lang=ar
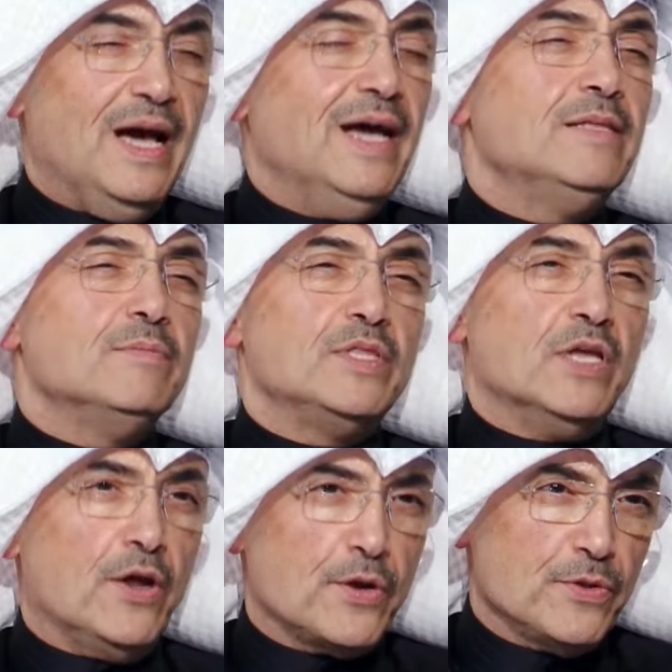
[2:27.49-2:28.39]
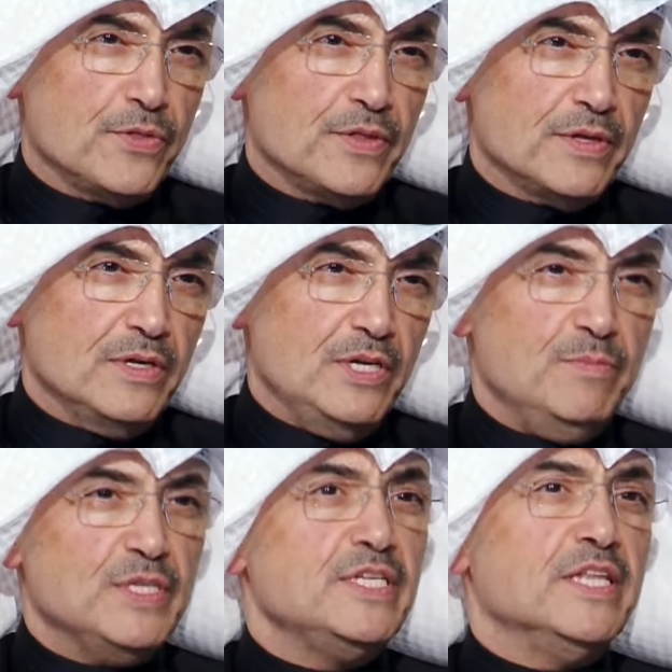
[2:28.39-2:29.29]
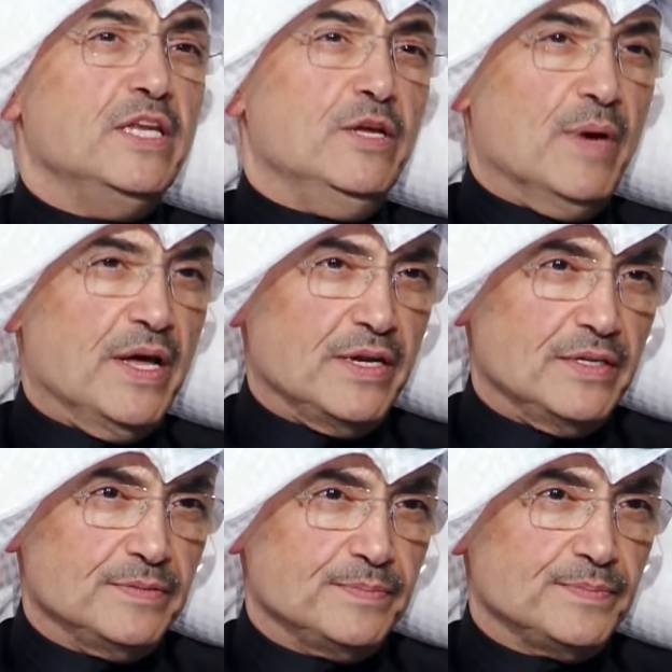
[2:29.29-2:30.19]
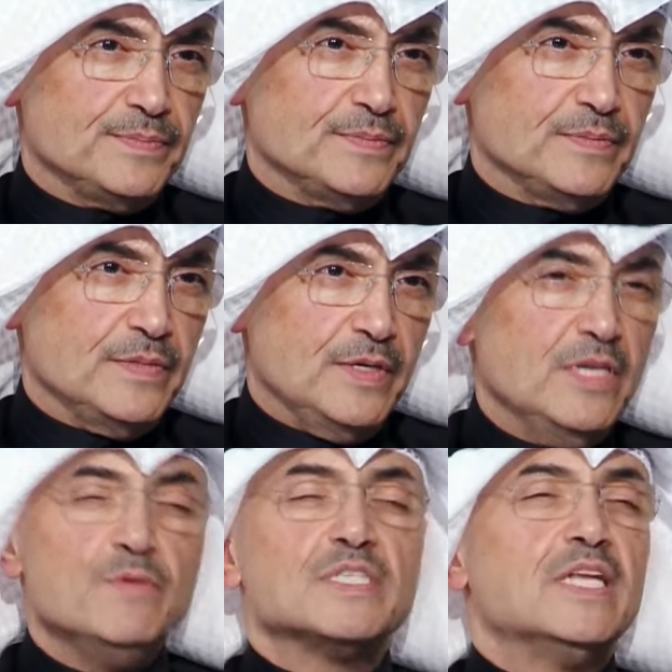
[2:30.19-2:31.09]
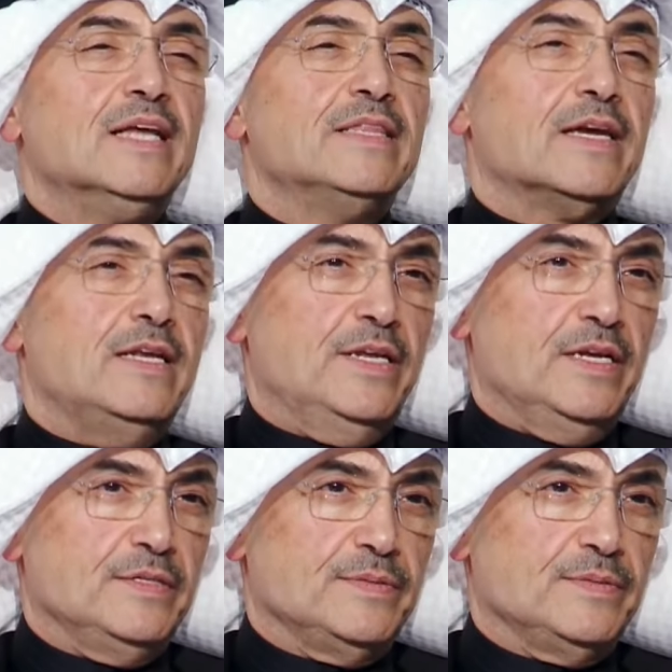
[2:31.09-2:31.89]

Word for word: عدم التعرض لمسند الاماره لمصلحتنا كلنا